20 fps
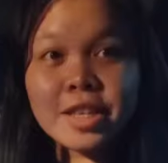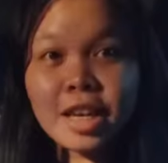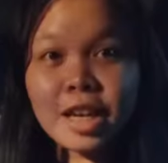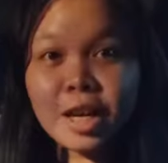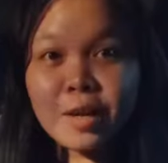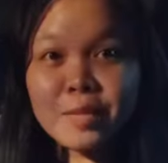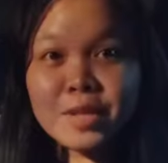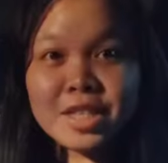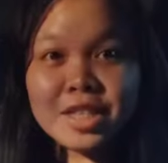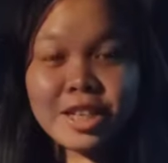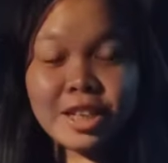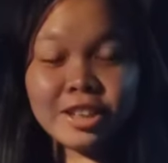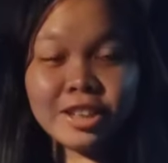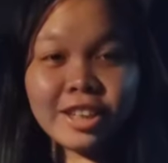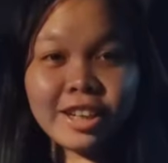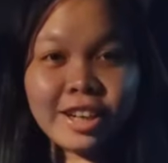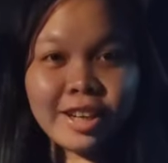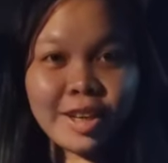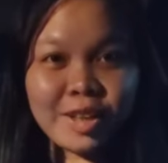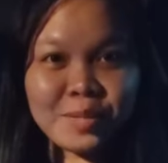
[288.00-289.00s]
Salam
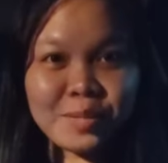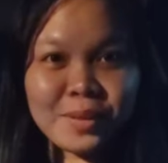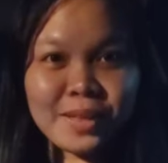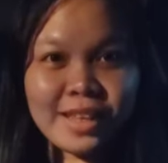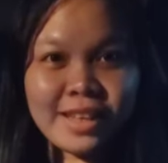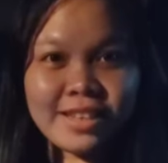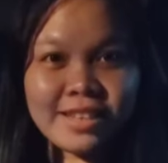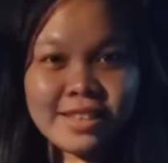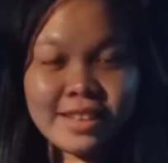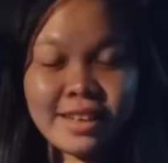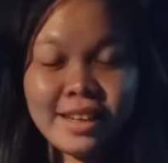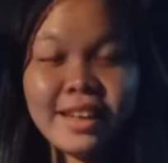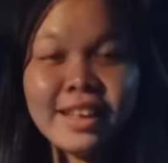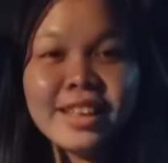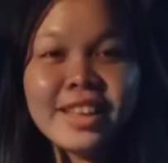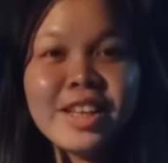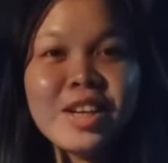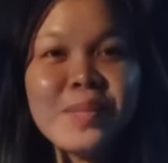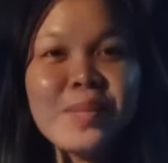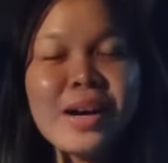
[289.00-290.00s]
sejahtera rakyat
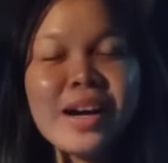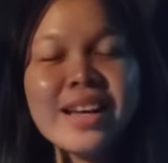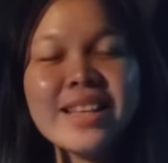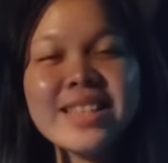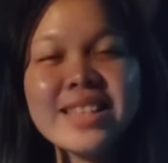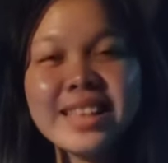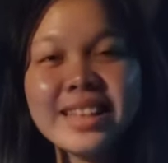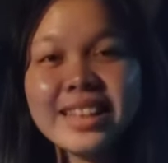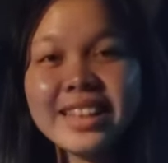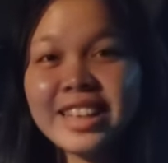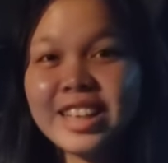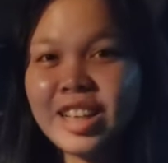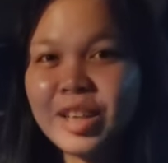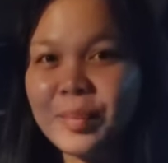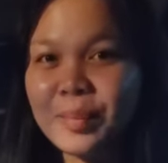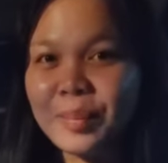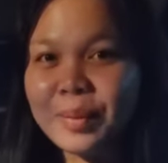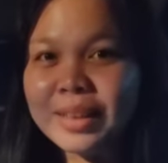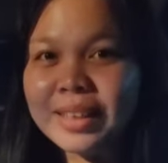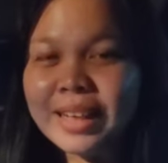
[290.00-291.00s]
Malaysia. Terima kasih
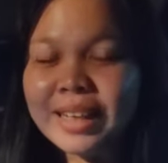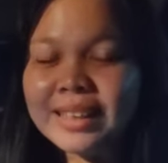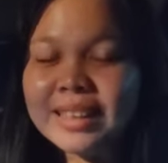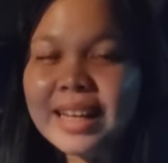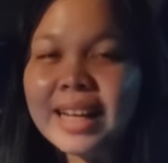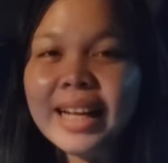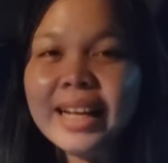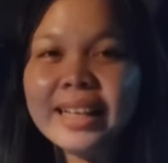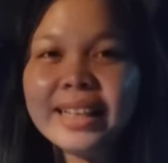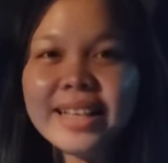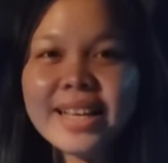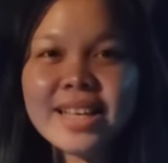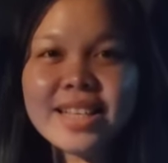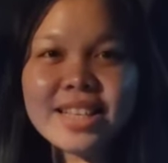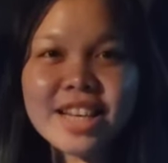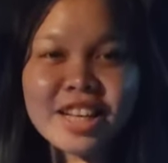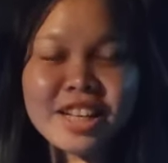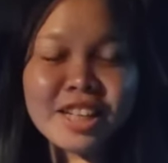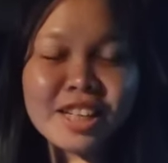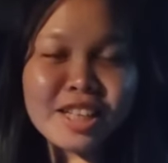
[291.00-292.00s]
karena berada
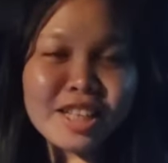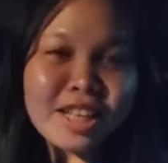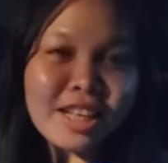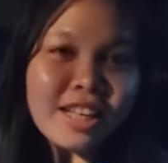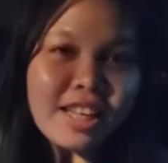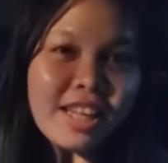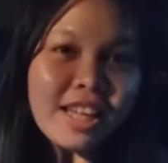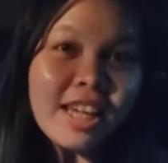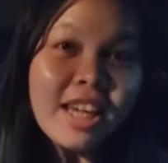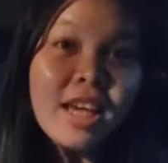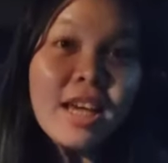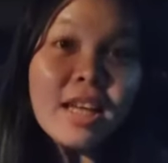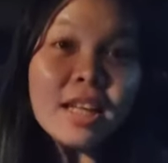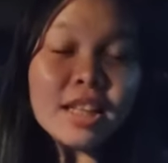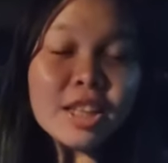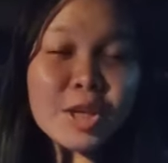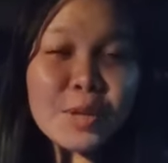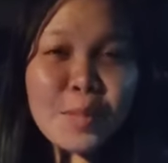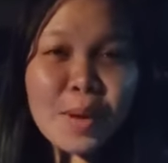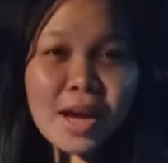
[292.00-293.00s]
di channel ini.
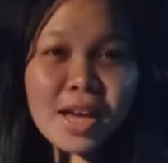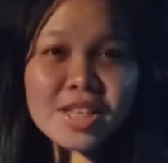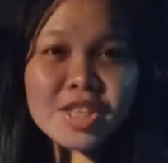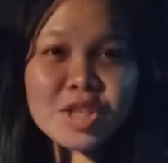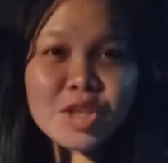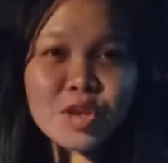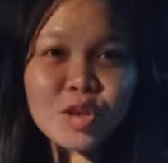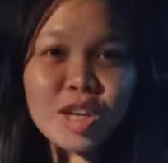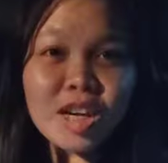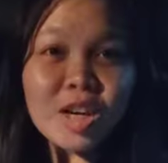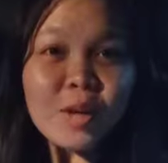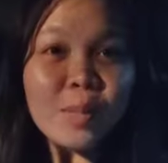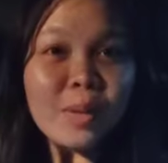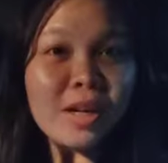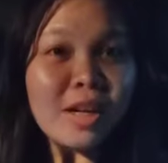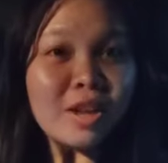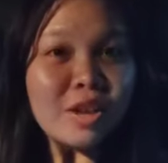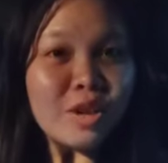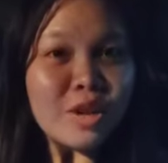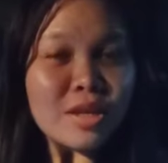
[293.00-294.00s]
Terima kasih juga
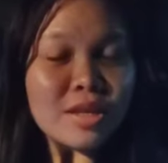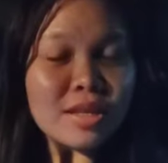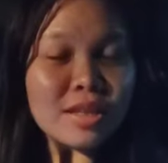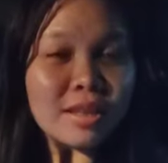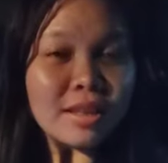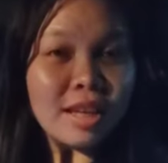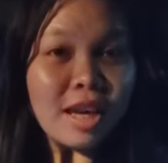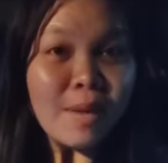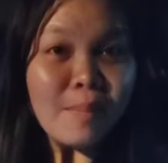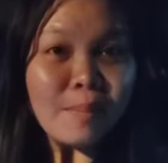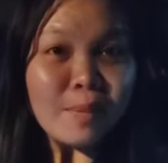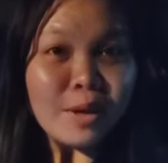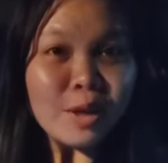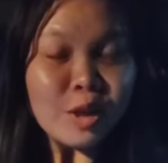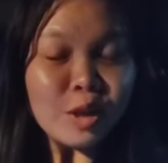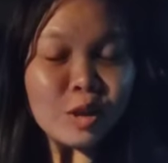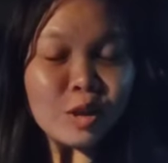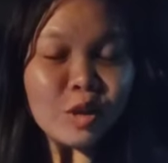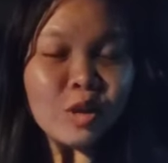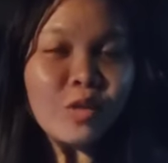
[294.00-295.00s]
kepada yang terus setia
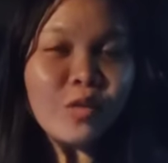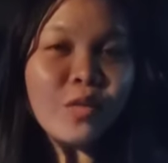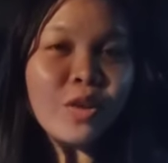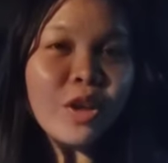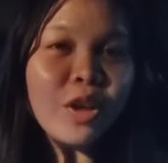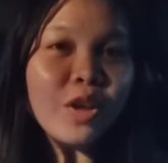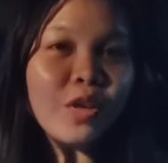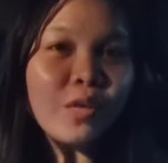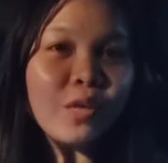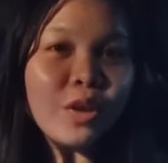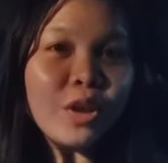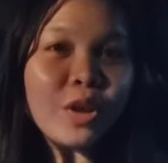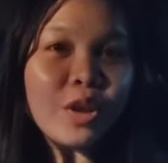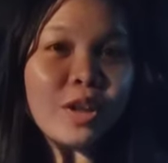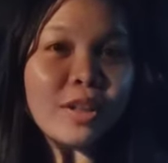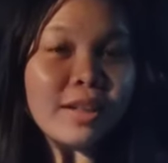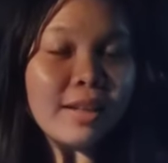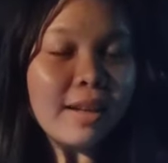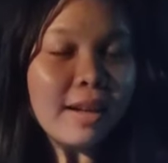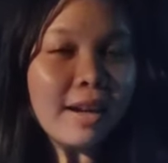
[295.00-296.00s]
menonton
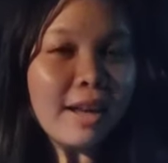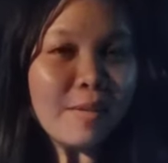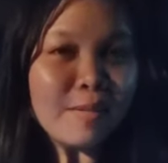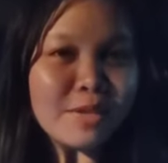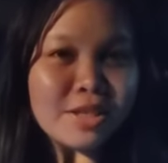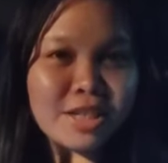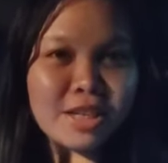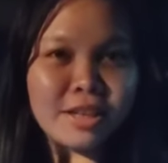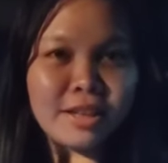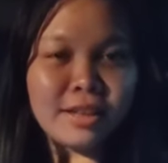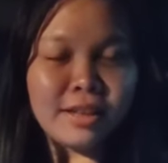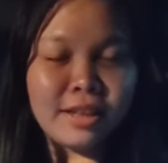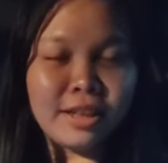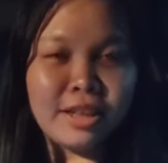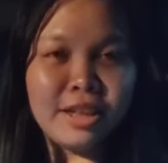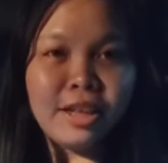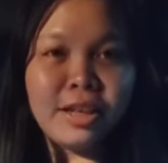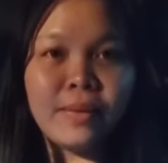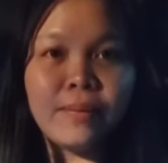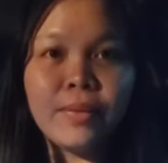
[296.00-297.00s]
video-video di dalam
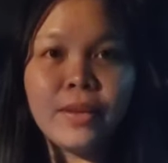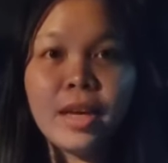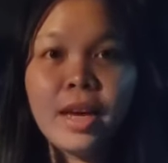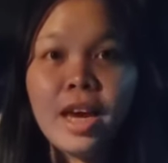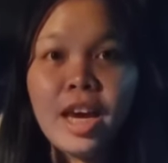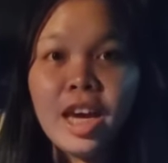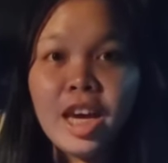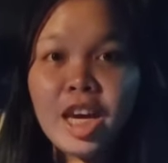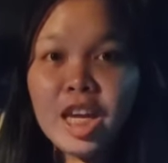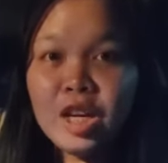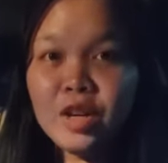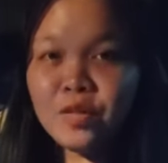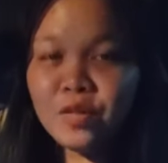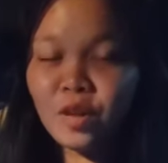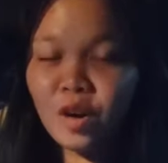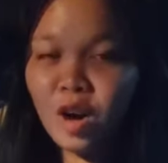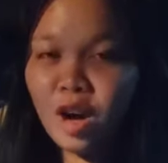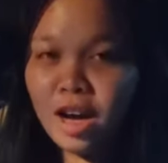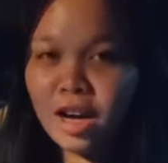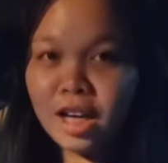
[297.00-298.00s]
channel ini.
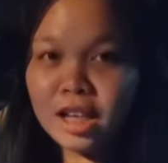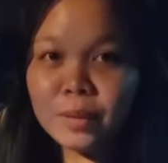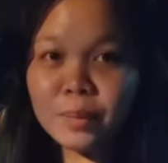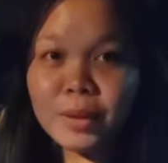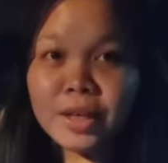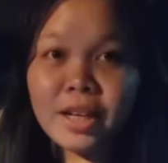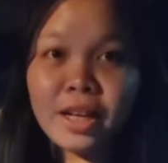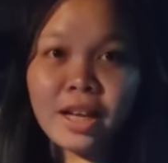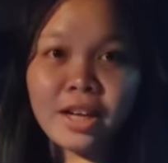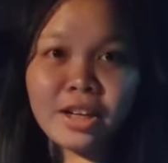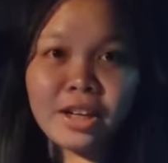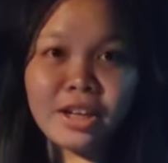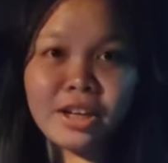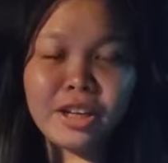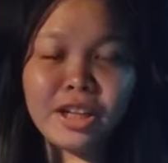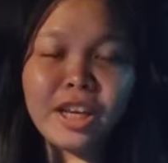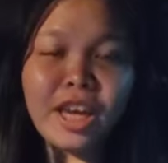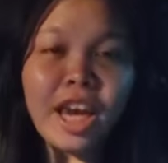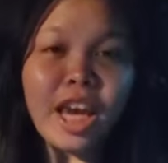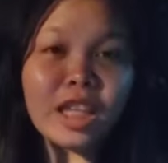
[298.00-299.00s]
Info hangat pada
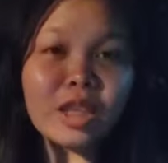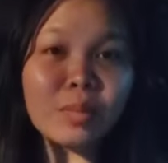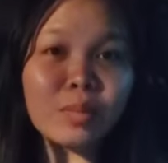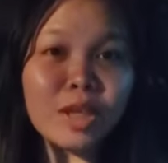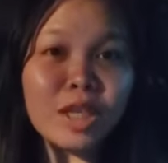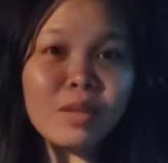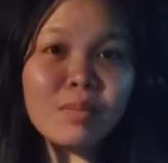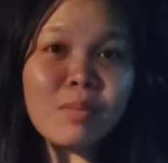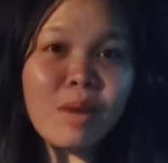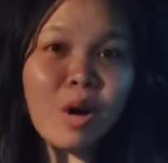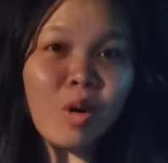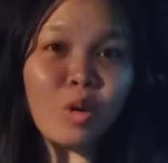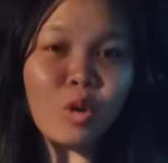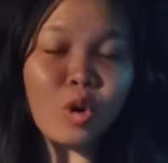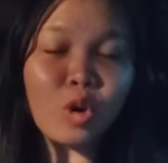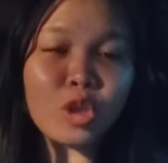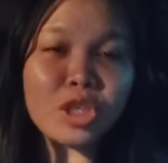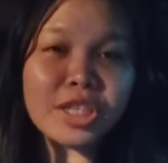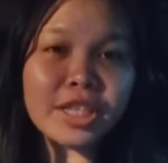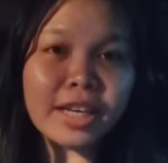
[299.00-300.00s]
hari ini admin
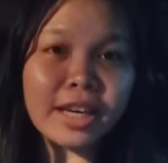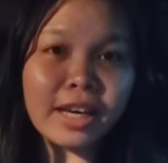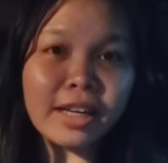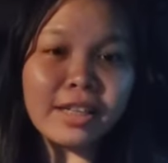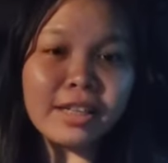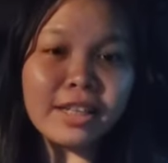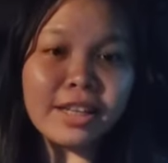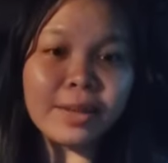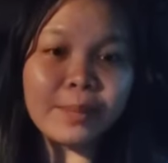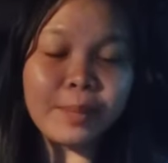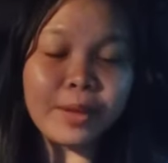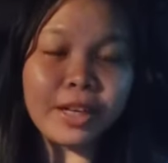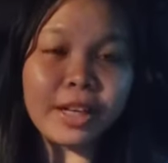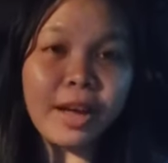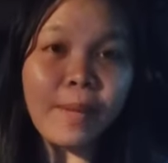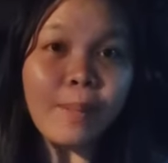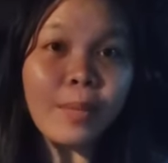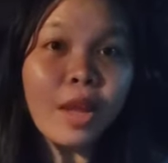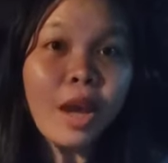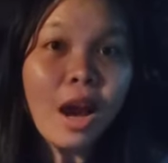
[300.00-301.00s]
mau kongsikan
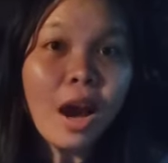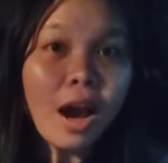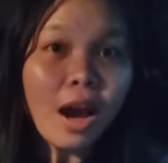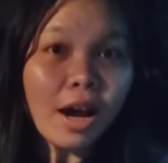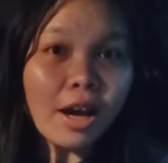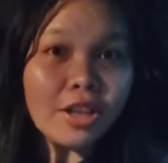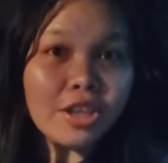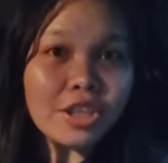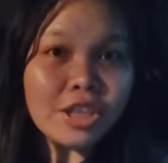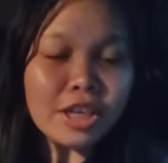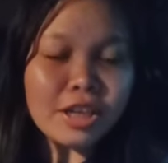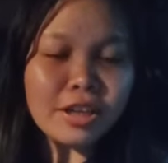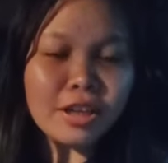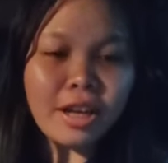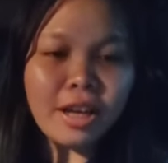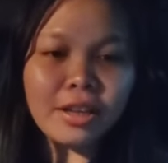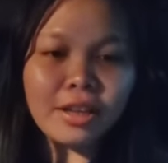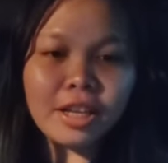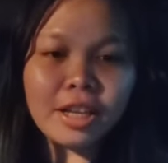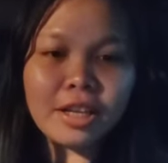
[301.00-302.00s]
daripada
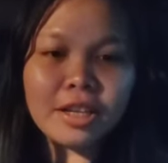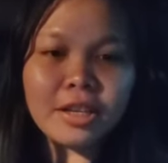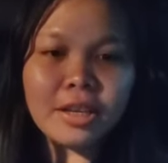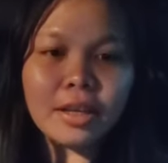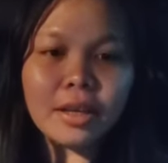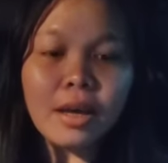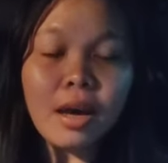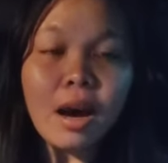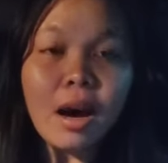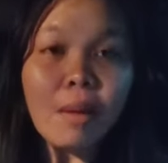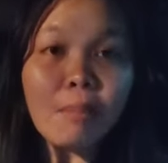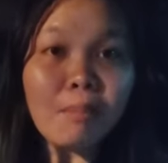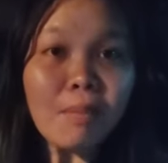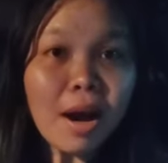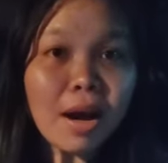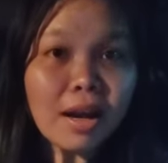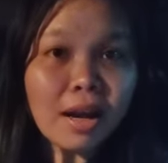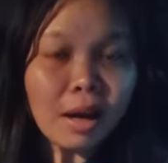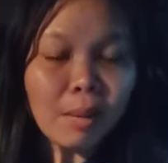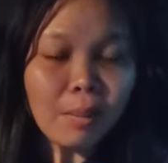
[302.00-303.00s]
agenda daily.
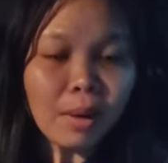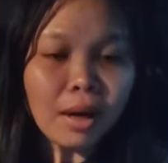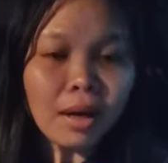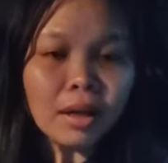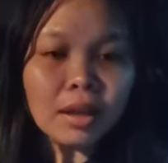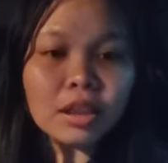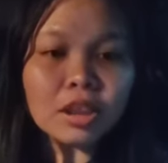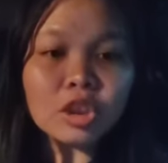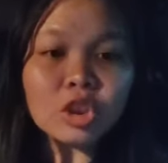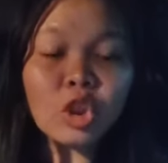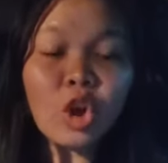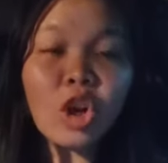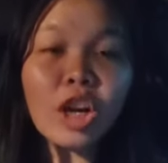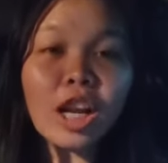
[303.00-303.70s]
Mahkamah